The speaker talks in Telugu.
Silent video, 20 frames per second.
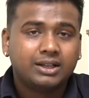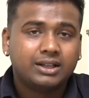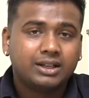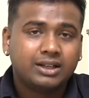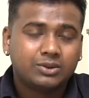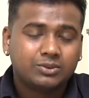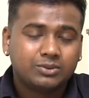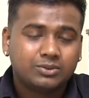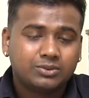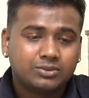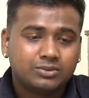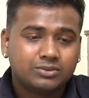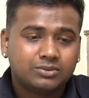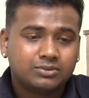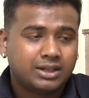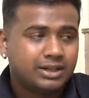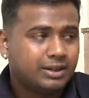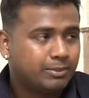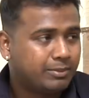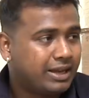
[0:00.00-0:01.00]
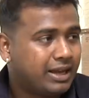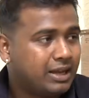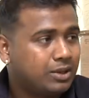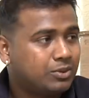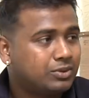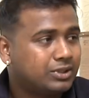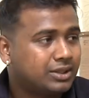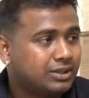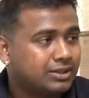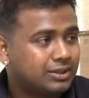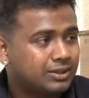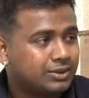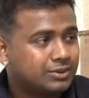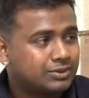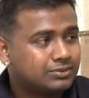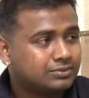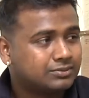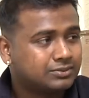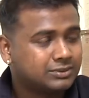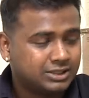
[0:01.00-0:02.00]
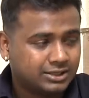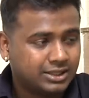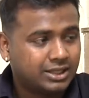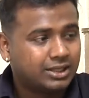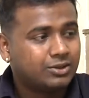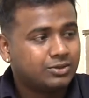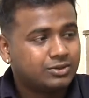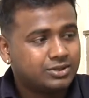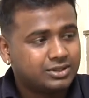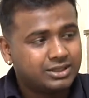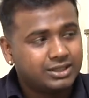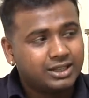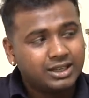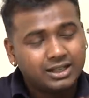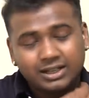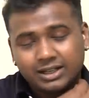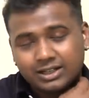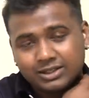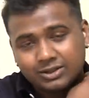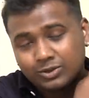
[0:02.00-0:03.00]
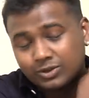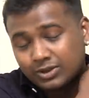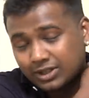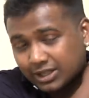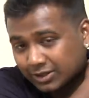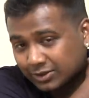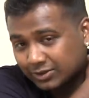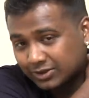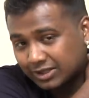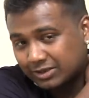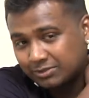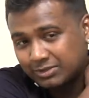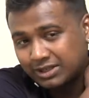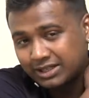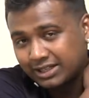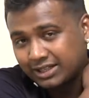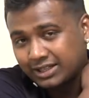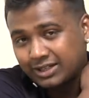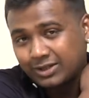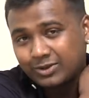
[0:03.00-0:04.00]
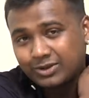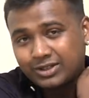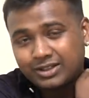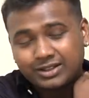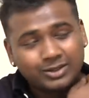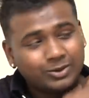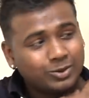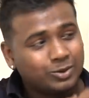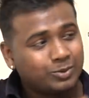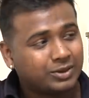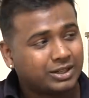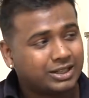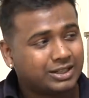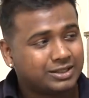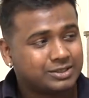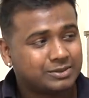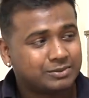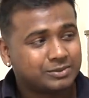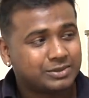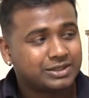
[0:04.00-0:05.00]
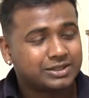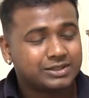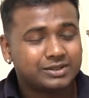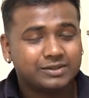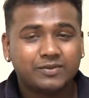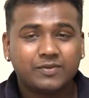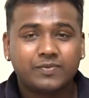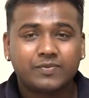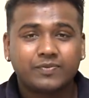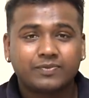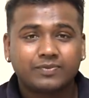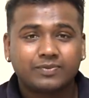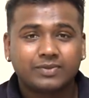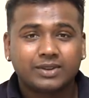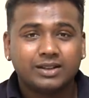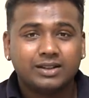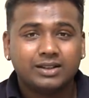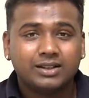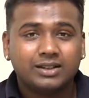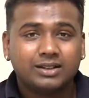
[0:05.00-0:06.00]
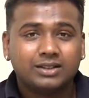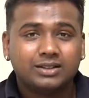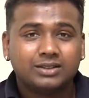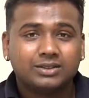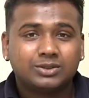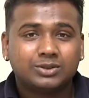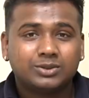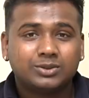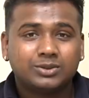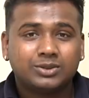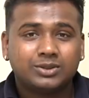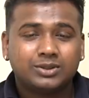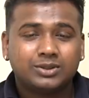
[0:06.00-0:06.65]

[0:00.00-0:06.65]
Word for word: నేను అంటే బ్యాగ్ ఉంటుంది నాకు నుంచి తీయాలంటే దోలాడుతున్నాను అనమాట ఇక్కడ ఉన్నది లోపల అని చెప్పేసి సో